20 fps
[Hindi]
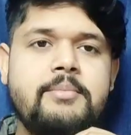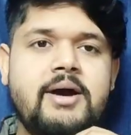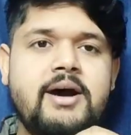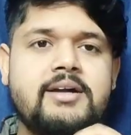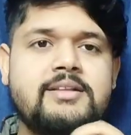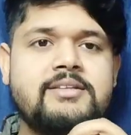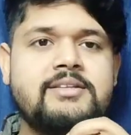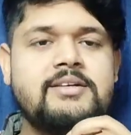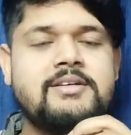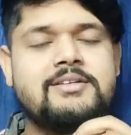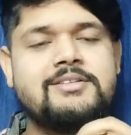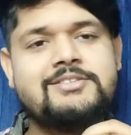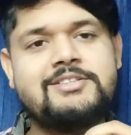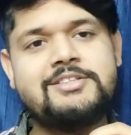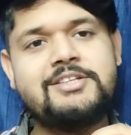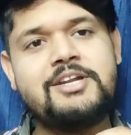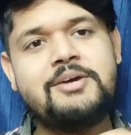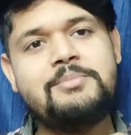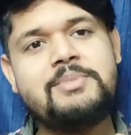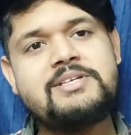के बाद
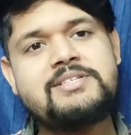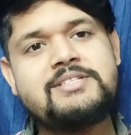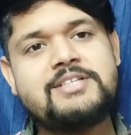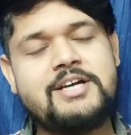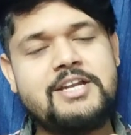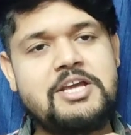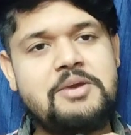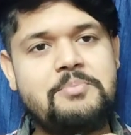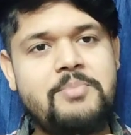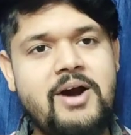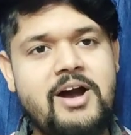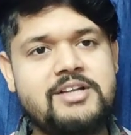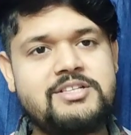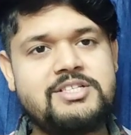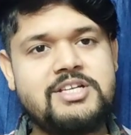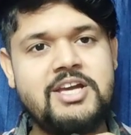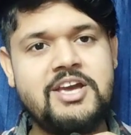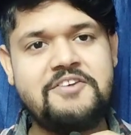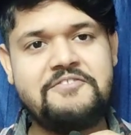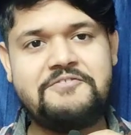जितने भी सनी
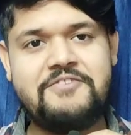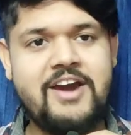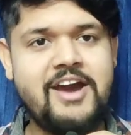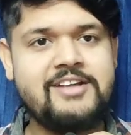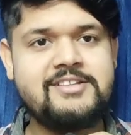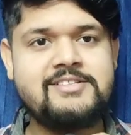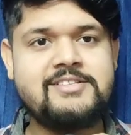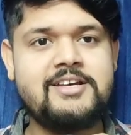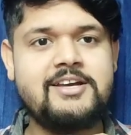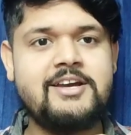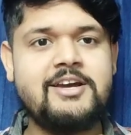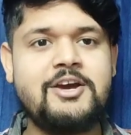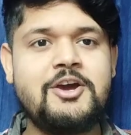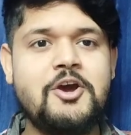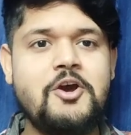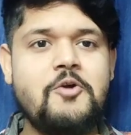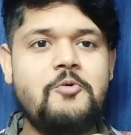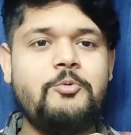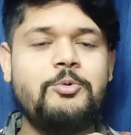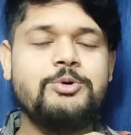पाजी के फैंस हैं
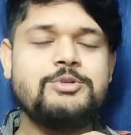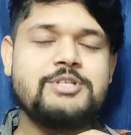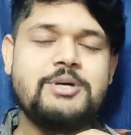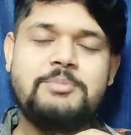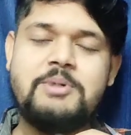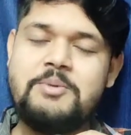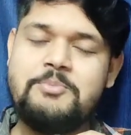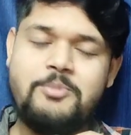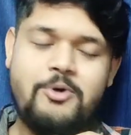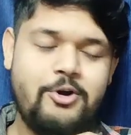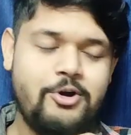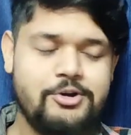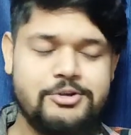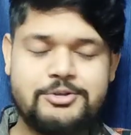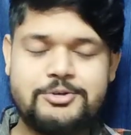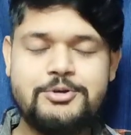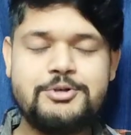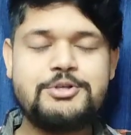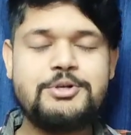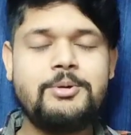वो सभी
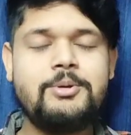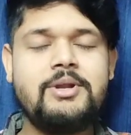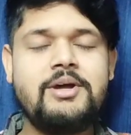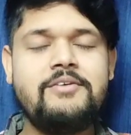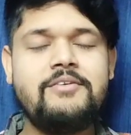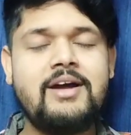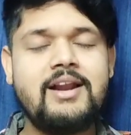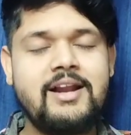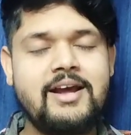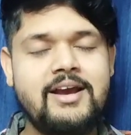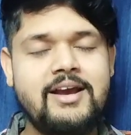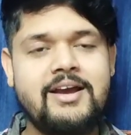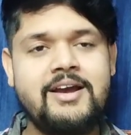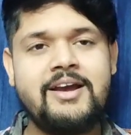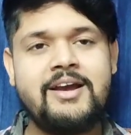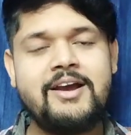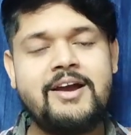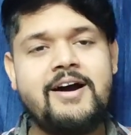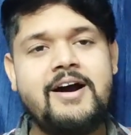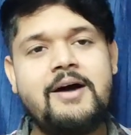बहुत खुश होने वाले
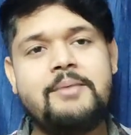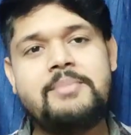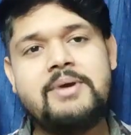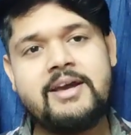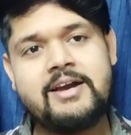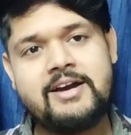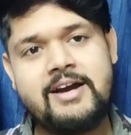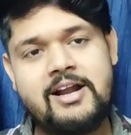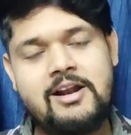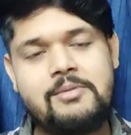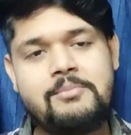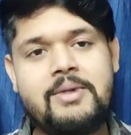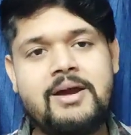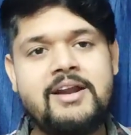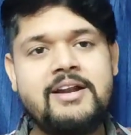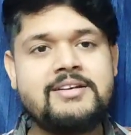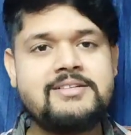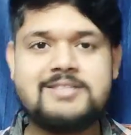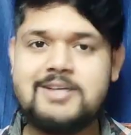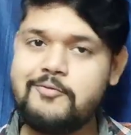हैं अभी कल
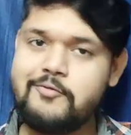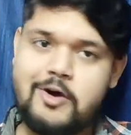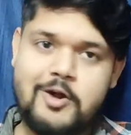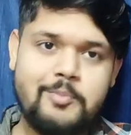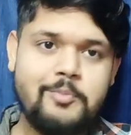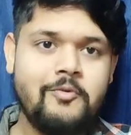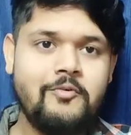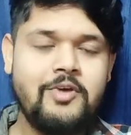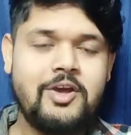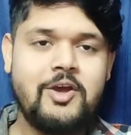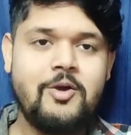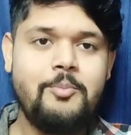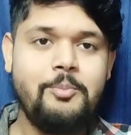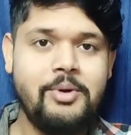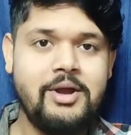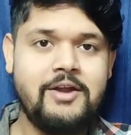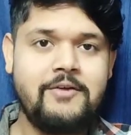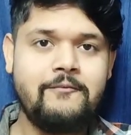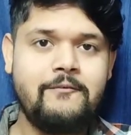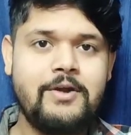मैंने सफ़र मूवी के
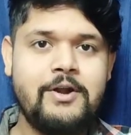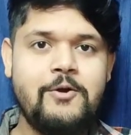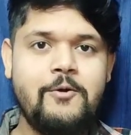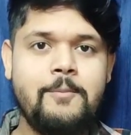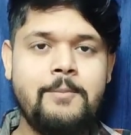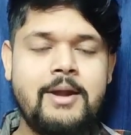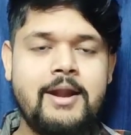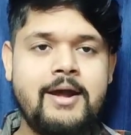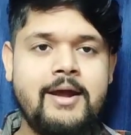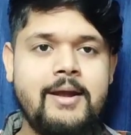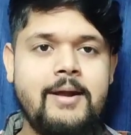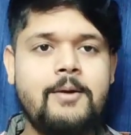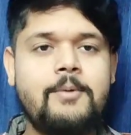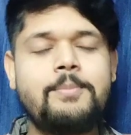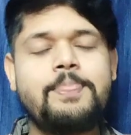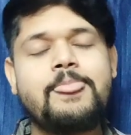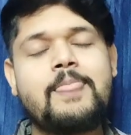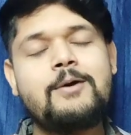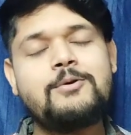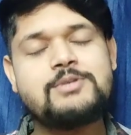ऊपर एक वीडियो
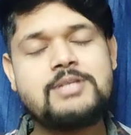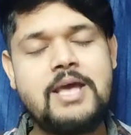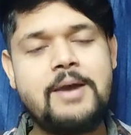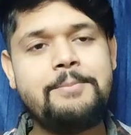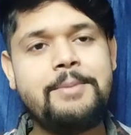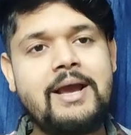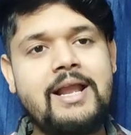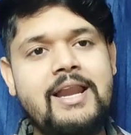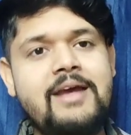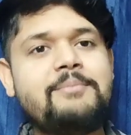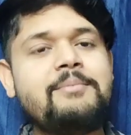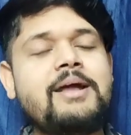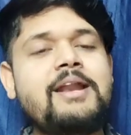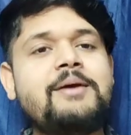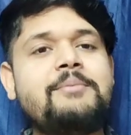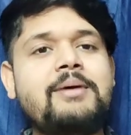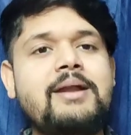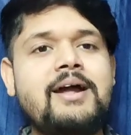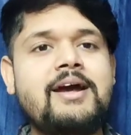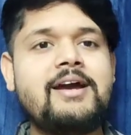बनाया उसके पहले
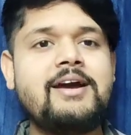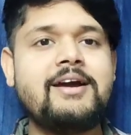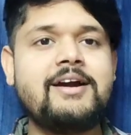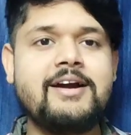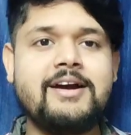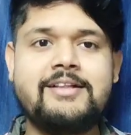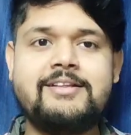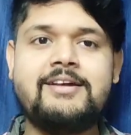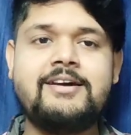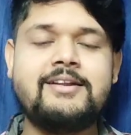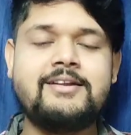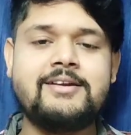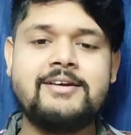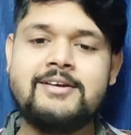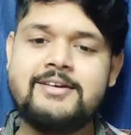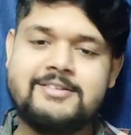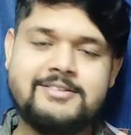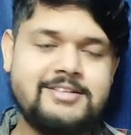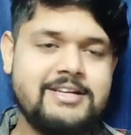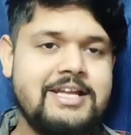मैंने बनाया गदर
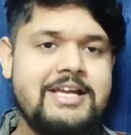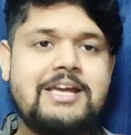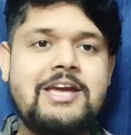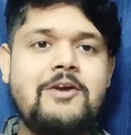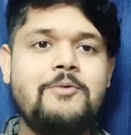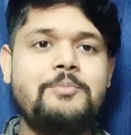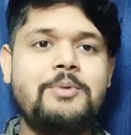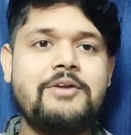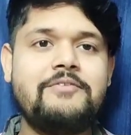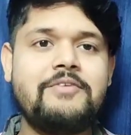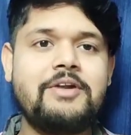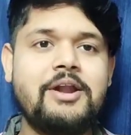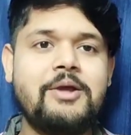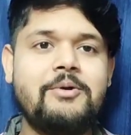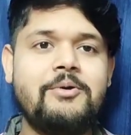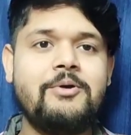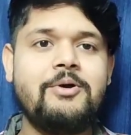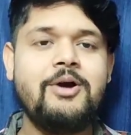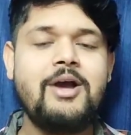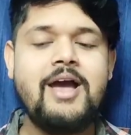थ्री के ऊपर
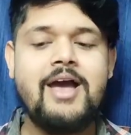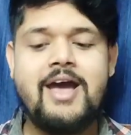वीडियो